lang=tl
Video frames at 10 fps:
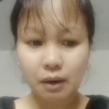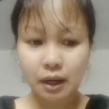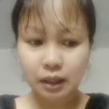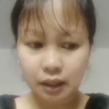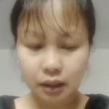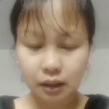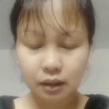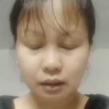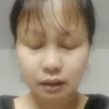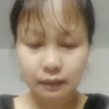anak.
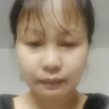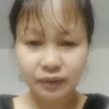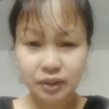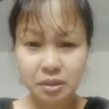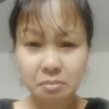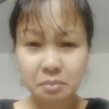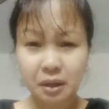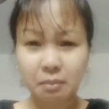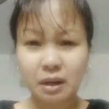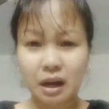Syempre,
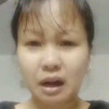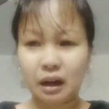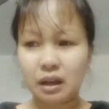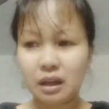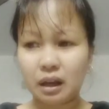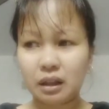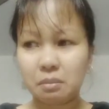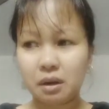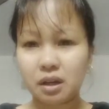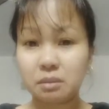nakakahiya, di ba?
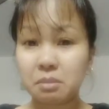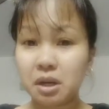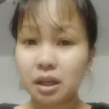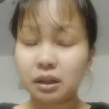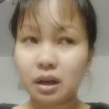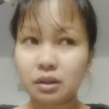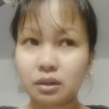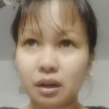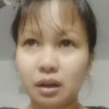Kasi binata siya.